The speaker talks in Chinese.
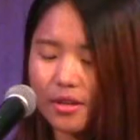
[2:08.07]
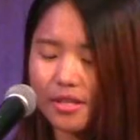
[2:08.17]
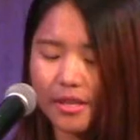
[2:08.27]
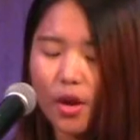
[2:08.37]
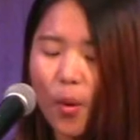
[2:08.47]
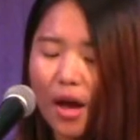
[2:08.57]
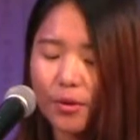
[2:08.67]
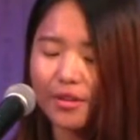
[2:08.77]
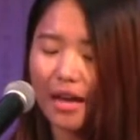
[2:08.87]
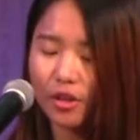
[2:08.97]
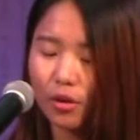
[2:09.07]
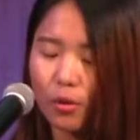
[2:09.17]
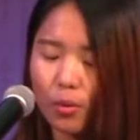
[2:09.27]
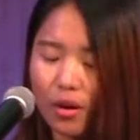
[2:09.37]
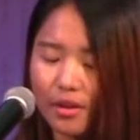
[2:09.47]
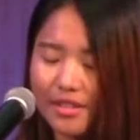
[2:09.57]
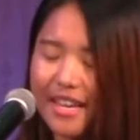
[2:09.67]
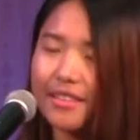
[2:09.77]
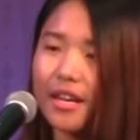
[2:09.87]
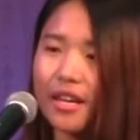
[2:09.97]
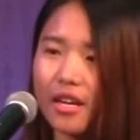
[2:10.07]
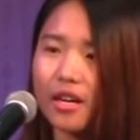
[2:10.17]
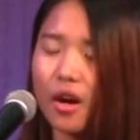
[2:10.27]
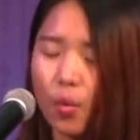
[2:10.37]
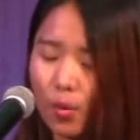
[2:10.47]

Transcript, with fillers: 神的话语打动了我，在那一刻，